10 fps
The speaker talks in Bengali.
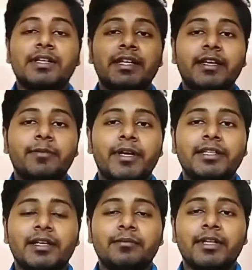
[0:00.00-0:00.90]
ক্লিক বেট
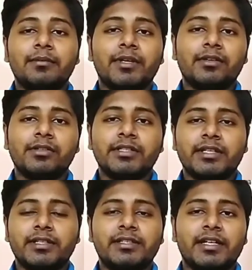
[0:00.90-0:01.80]
থামনেল মানে
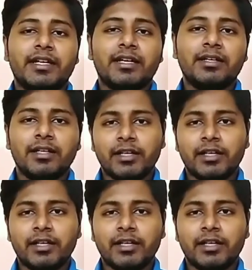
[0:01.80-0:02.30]
হচ্ছে যেটা